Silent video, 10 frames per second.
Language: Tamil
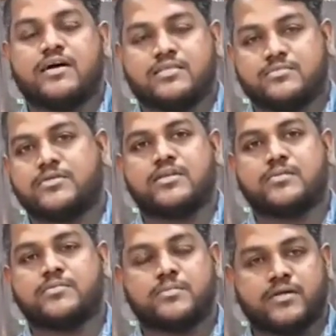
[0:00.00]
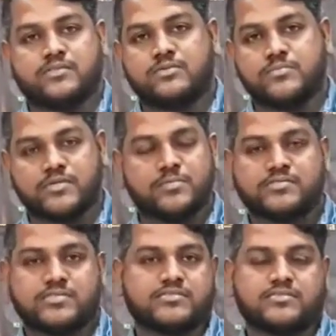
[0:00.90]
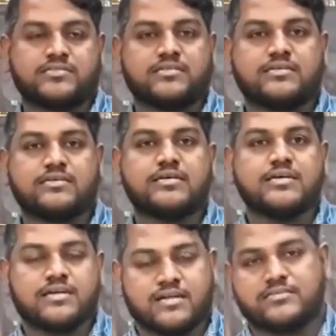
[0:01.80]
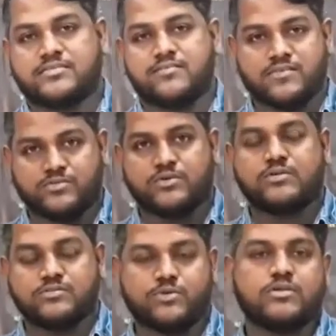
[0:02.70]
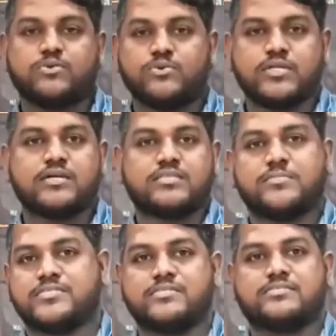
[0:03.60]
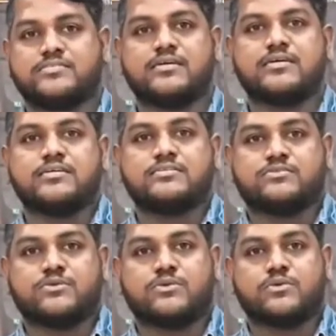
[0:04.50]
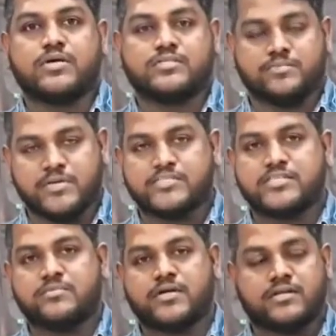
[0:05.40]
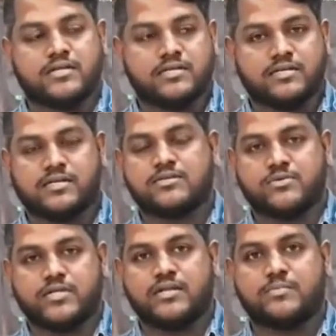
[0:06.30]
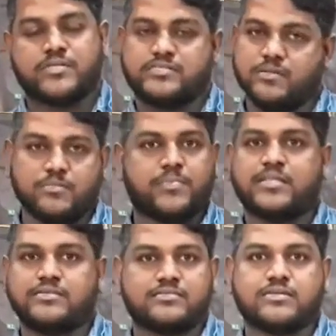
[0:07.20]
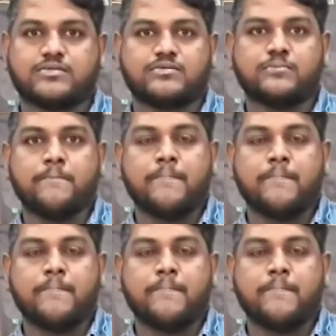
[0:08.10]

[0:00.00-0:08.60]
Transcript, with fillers: அது மட்டும் இல்லாமல் இந்த படத்தோட மிகப்பெரிய சக்ஸஸ் என்னென்னா கடைசியில் அவங்க சொல் சொல்லக்கூடிய அந்த மெசேஜஸ் தான் ஸோ ஆஸ் அ மலேசியன் மக்களாக இங்கே நடக்கக்கூடிய எல்லா பிரச்சனையும் நம்ம பார்த்துட்டு தான் இருக்கோம்